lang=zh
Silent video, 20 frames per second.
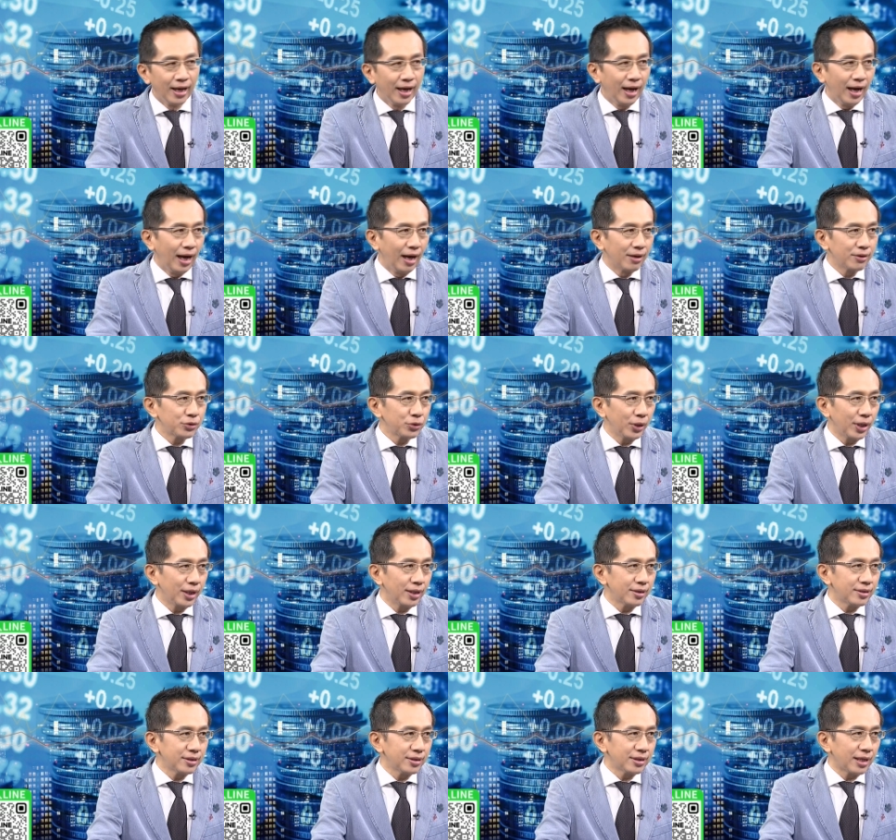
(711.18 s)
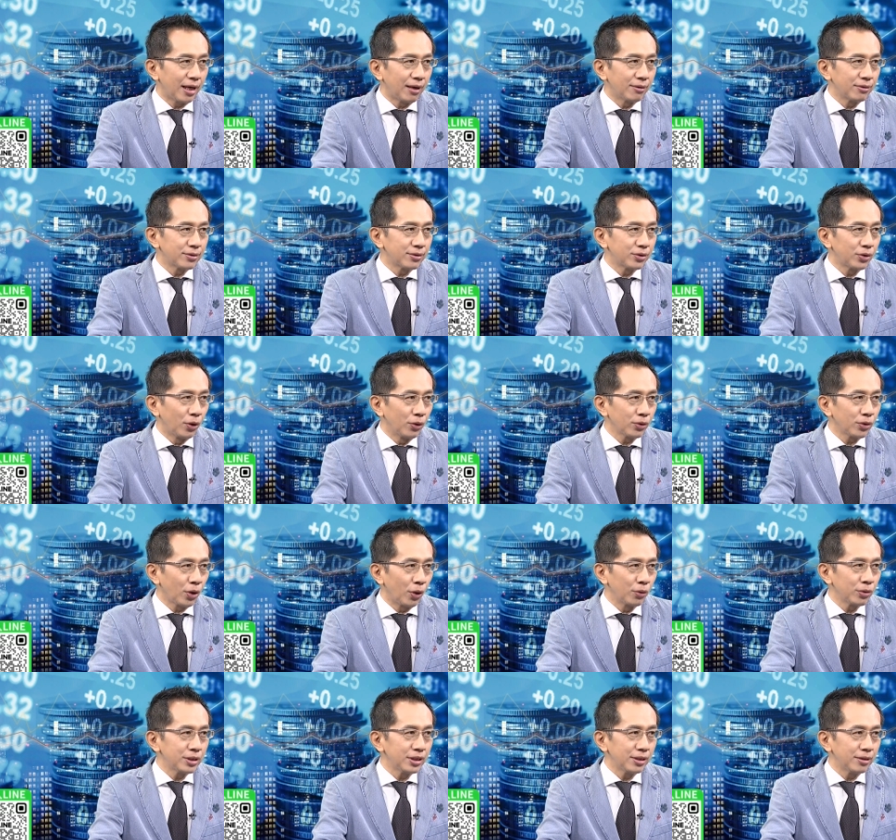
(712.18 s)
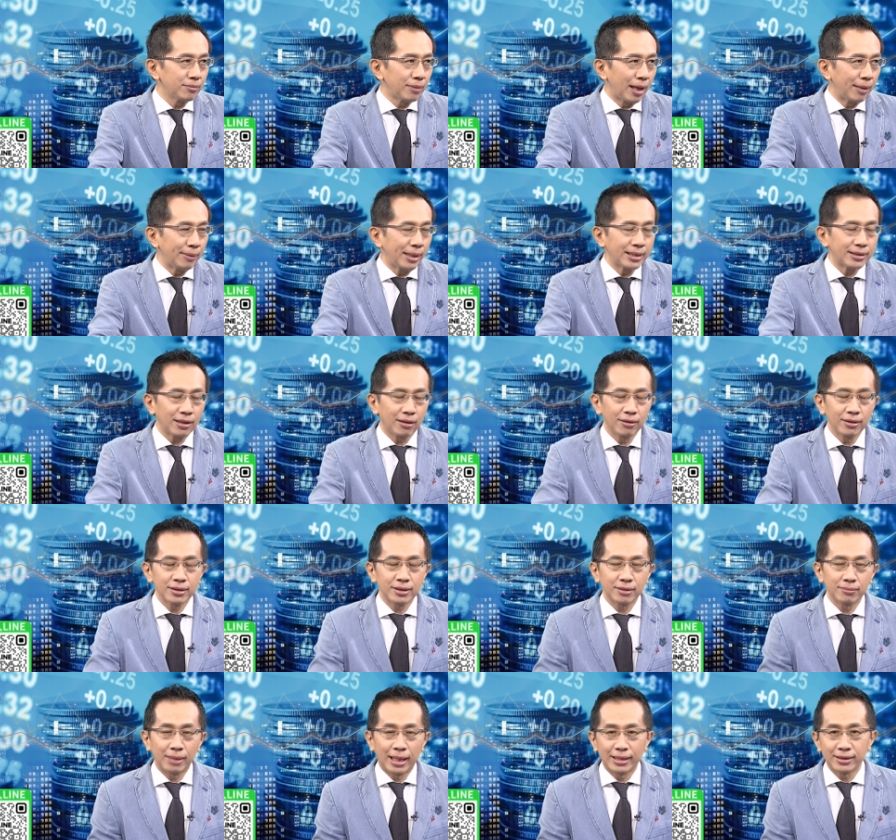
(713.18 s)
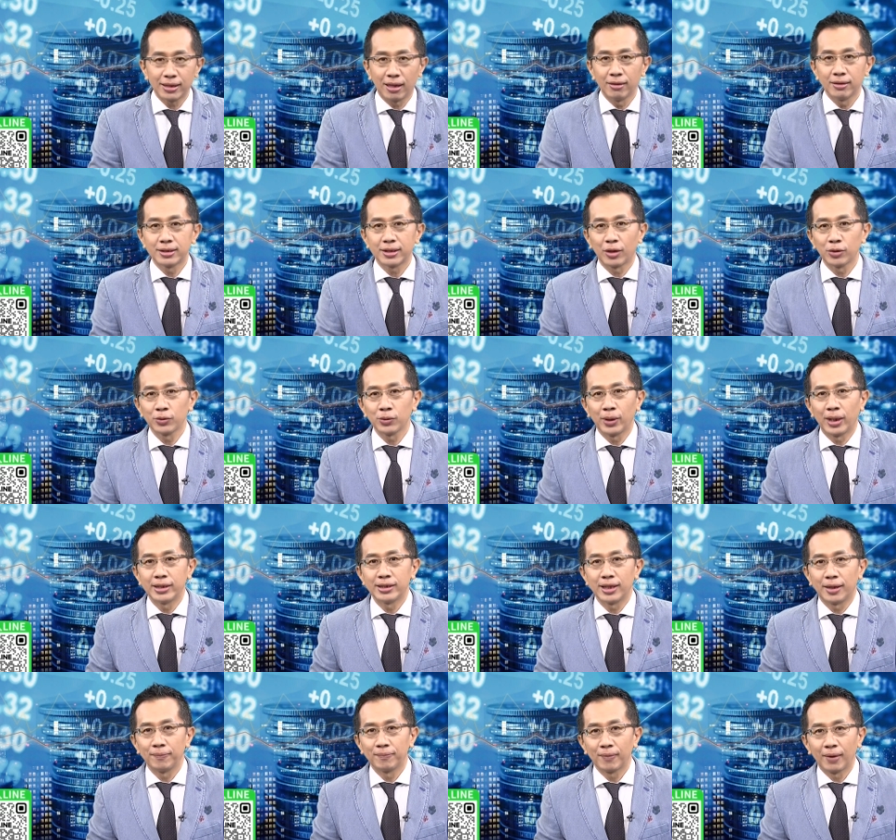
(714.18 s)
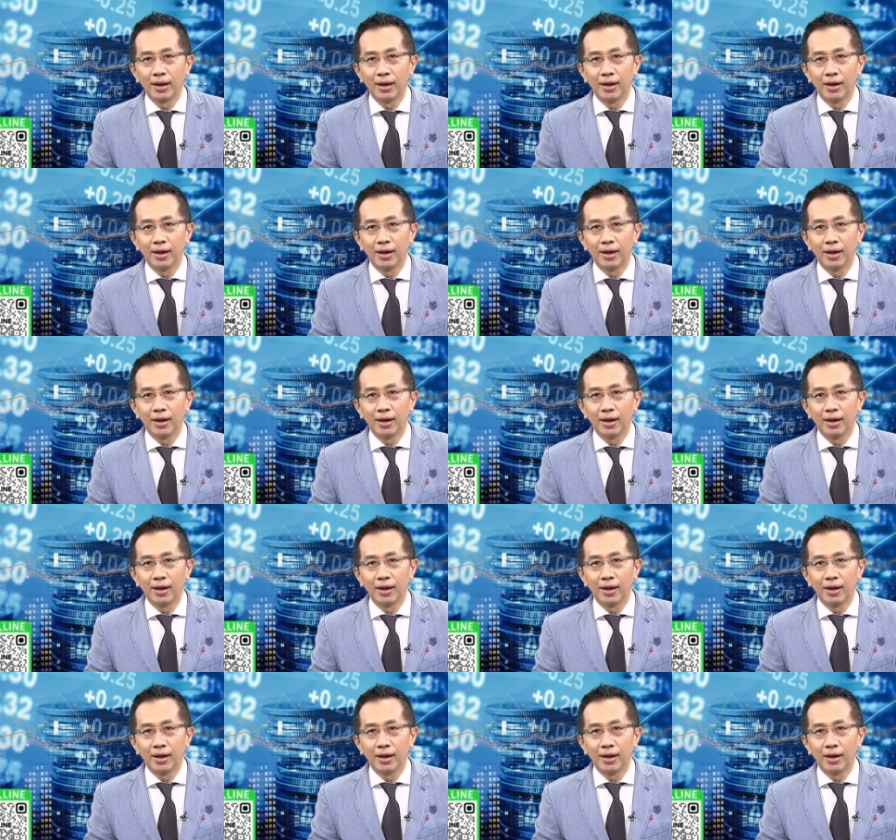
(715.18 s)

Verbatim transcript: 好，所以至少从投信买卖超的买超的角度来讲，